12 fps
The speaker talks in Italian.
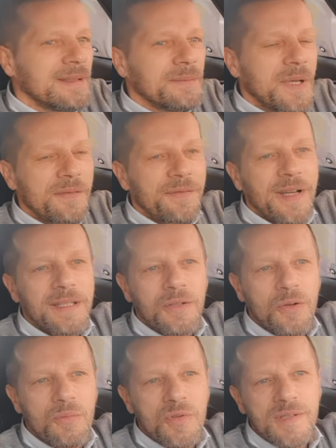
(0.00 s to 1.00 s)
ma infatti
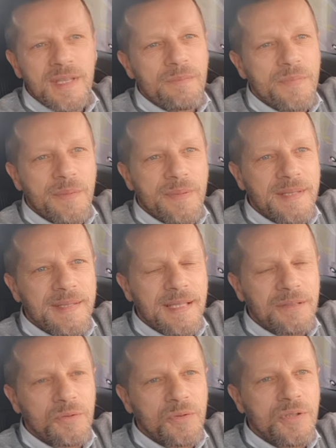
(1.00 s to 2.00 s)
come ho sempre
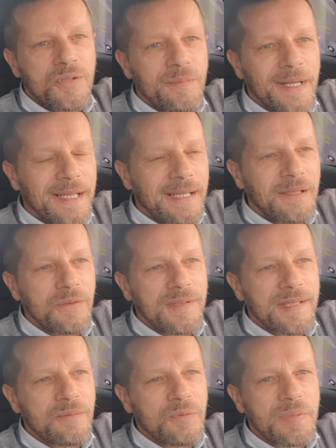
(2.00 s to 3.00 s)
pensato io magari noi
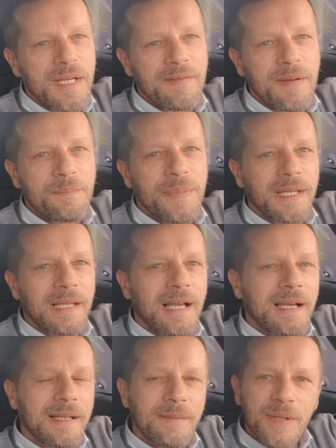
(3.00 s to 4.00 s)
siamo bravi a
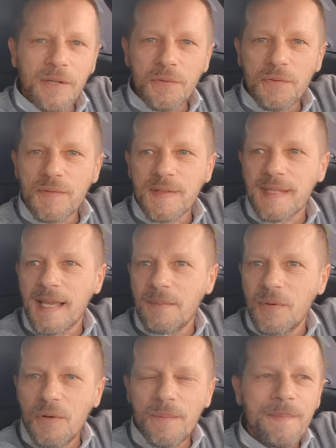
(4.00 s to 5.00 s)
parlare però non
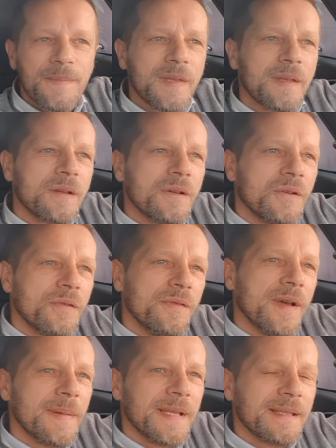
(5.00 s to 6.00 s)
siamo
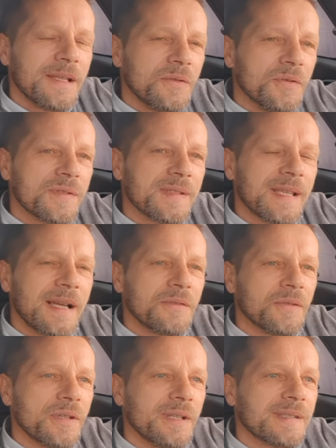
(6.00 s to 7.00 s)
ovviamente non
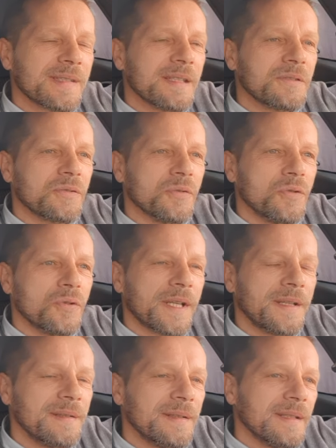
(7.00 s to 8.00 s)
stando nel
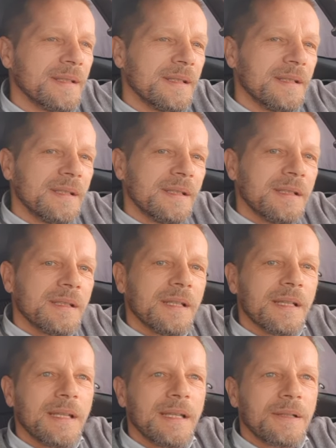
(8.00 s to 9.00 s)
settore
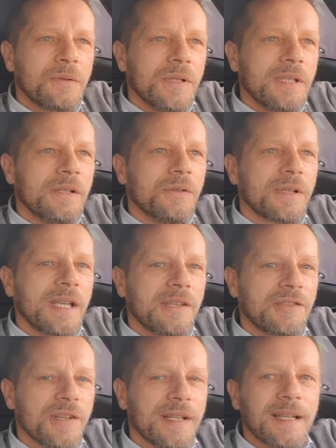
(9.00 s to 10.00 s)
eh, quindi non
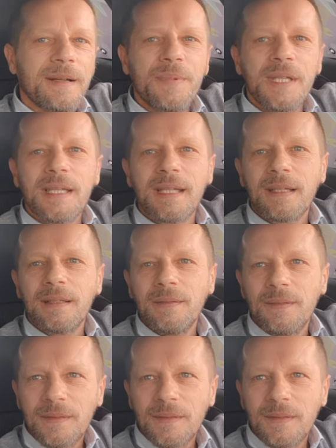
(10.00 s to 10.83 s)
riesce a capire